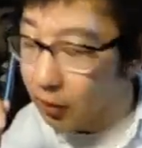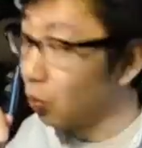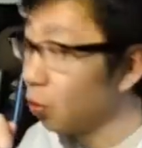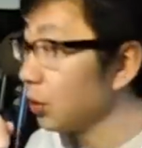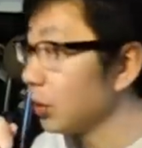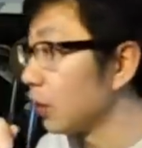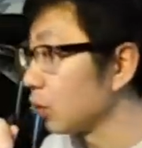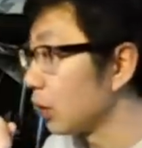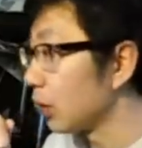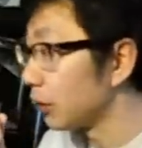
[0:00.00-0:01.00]
語気が
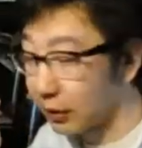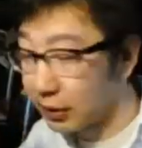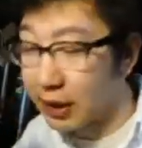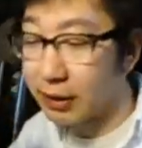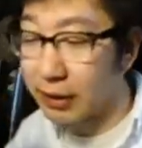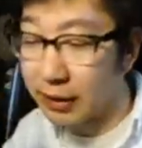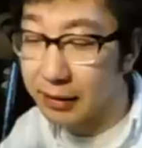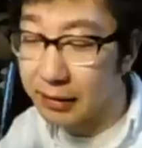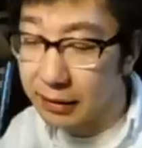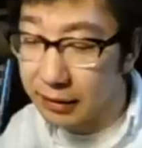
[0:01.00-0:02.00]
音が悪い。いや、あのね、
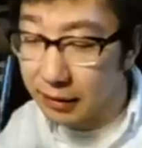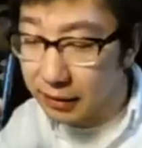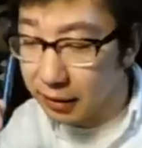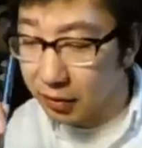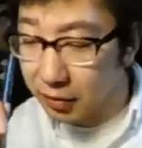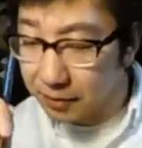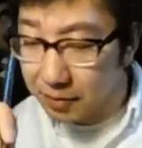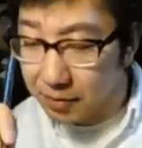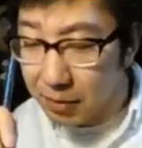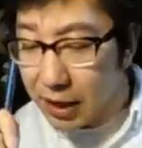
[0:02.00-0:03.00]
あの、
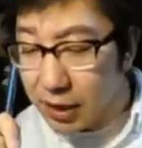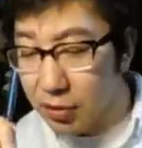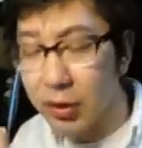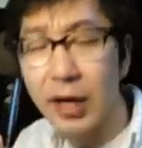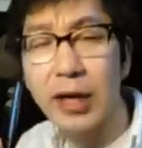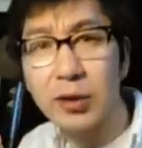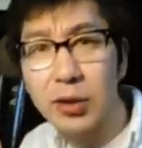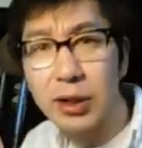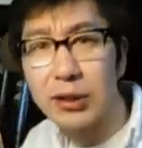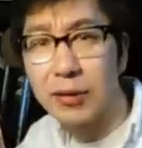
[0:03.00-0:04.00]
マイクのね、相性に
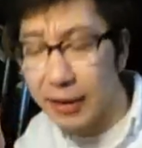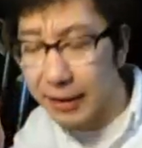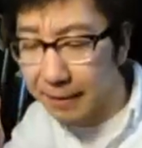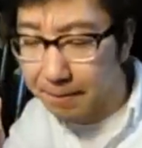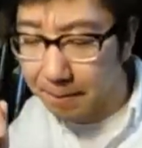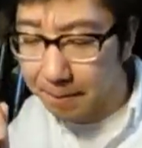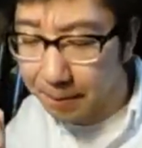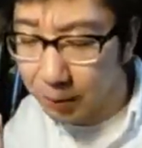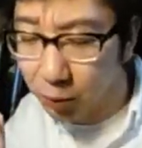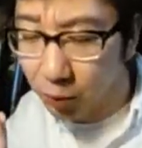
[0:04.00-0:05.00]
関してはね、
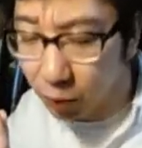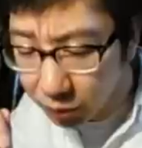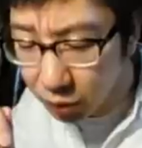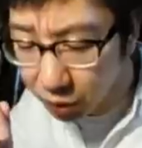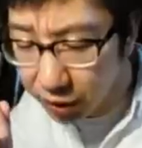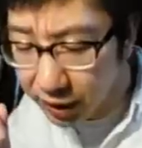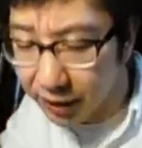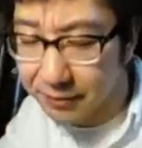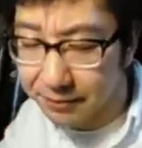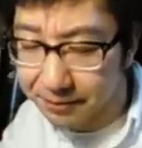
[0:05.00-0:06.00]
これ本当に
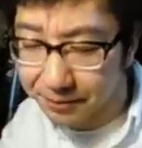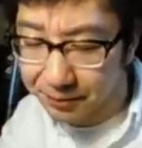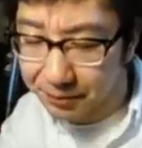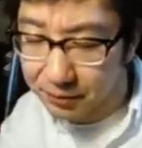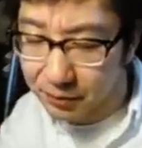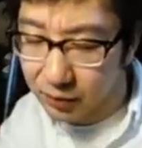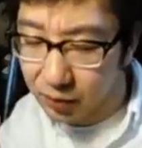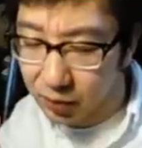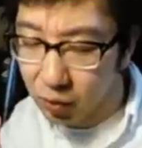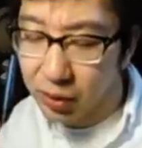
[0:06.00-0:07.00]
ね、
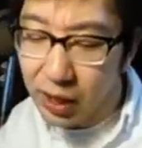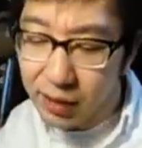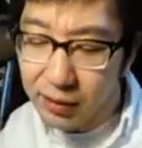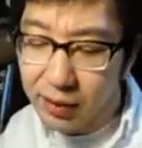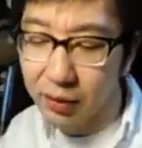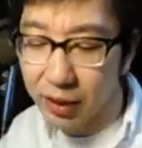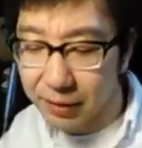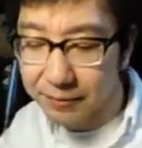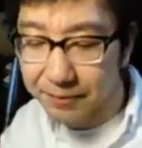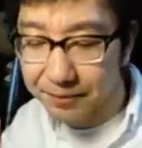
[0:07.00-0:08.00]
これなんだろう
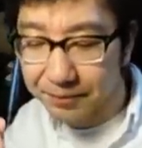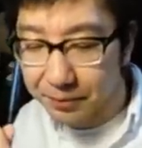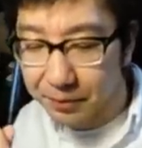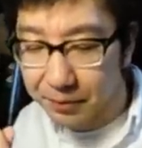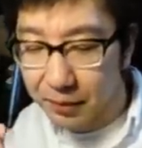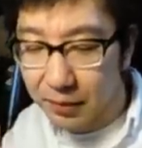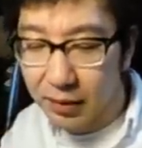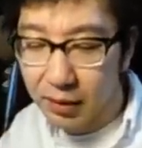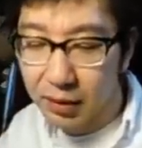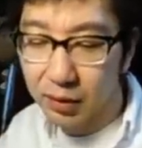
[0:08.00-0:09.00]
ね。
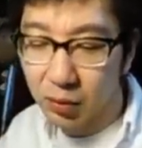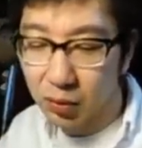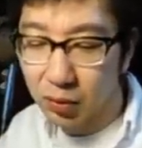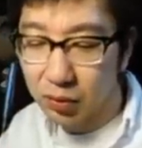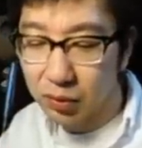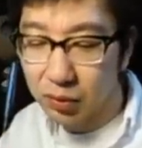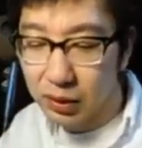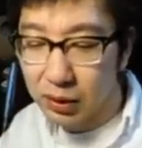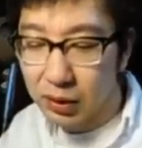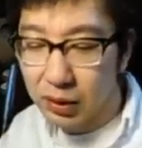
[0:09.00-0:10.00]
あの、
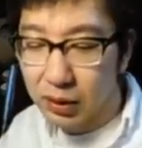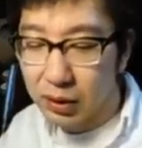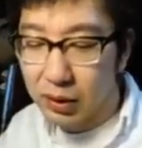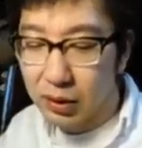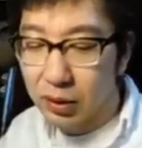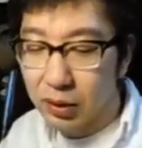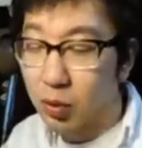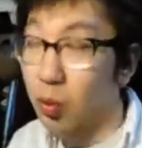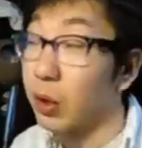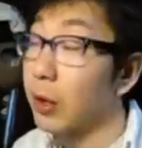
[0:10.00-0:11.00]

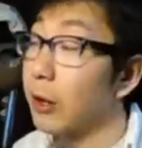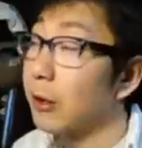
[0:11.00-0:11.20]
これ、